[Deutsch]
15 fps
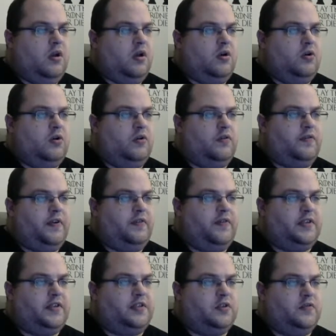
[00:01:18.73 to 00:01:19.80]
Und wenn
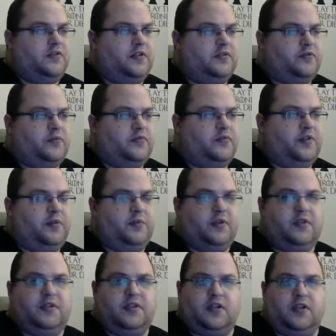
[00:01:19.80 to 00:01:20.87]
Weiß jetzt auf D5 nimmt,
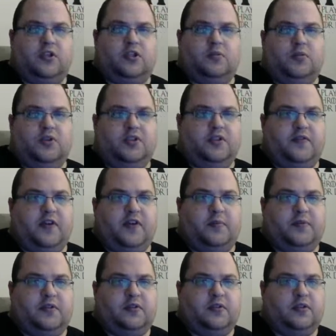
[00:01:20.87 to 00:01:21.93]
dieses taktische Motiv
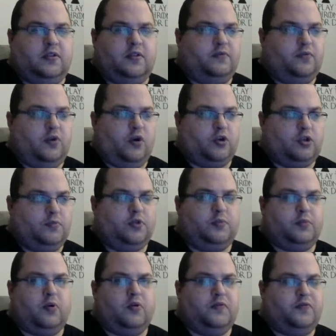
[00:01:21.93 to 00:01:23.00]
gab's, äh, wurde auch schon
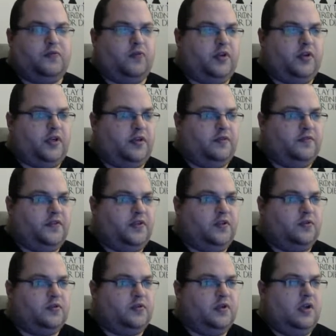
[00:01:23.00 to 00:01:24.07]
besprochen vorher in anderen
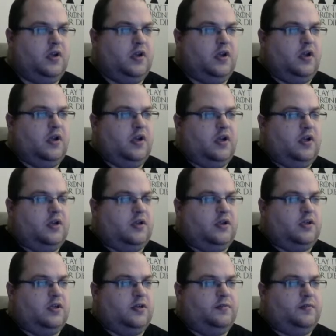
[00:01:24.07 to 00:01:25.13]
Videos.
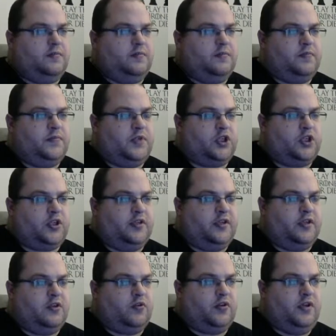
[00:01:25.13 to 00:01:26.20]
Äh, das scheint
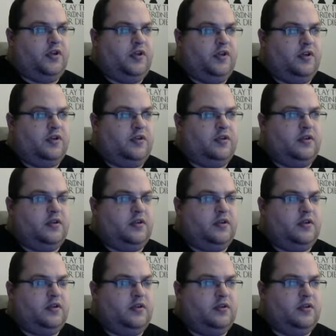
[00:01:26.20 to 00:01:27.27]
jedoch hier
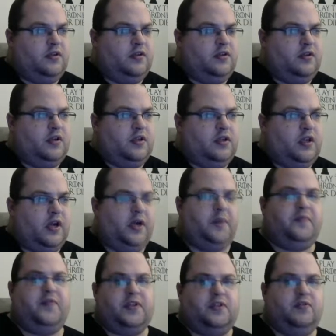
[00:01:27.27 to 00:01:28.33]

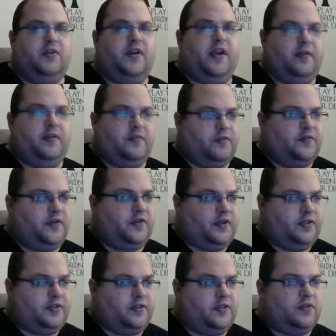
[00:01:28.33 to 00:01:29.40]
halbwegs zu gehen für
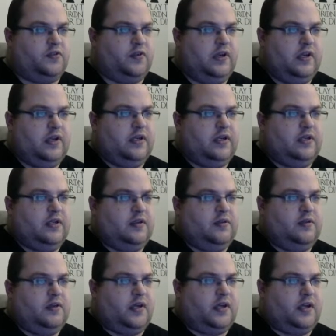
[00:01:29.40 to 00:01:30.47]
Weiß. Also
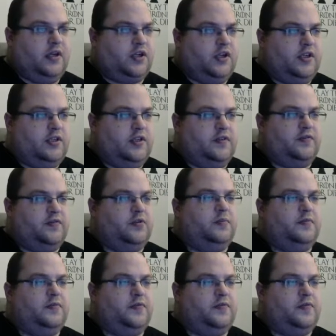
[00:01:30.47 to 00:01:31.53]
nach E schlägt D5,
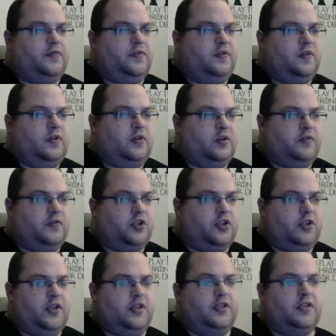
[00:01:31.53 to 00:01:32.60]
Läufer
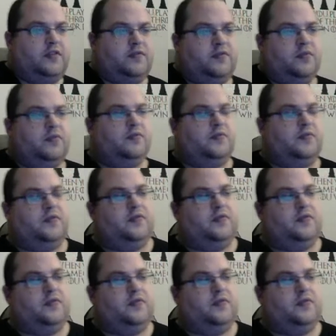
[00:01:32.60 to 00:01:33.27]
schlägt D5,